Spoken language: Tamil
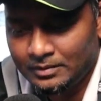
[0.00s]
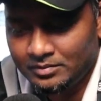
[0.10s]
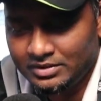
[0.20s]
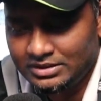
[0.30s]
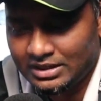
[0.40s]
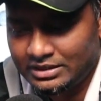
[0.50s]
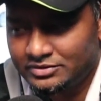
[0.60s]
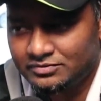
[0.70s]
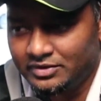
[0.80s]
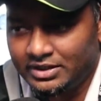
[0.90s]
இட் லைஃப்
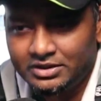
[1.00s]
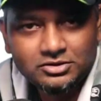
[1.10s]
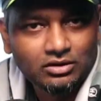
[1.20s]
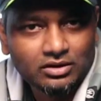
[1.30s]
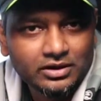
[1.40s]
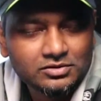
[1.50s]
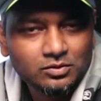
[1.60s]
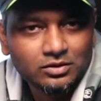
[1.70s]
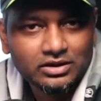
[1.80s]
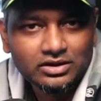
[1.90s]
இஸ் வெரி ஷார்ட் கைஸ்
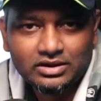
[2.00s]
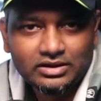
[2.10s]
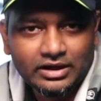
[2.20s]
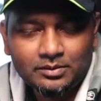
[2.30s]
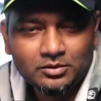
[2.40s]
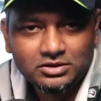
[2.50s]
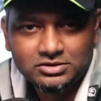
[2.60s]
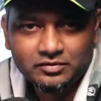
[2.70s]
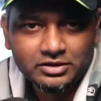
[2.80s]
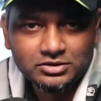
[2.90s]
உங்களுக்கு இருக்கிற டைம் வந்து
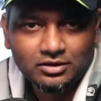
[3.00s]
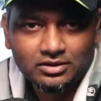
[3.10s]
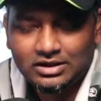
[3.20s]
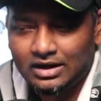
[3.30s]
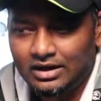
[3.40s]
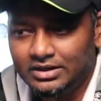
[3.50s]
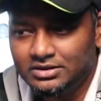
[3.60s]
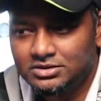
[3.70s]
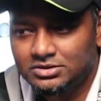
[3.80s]
இட்ஸ் வெரி ஷார்ட் காலைல எந்திரிச்ச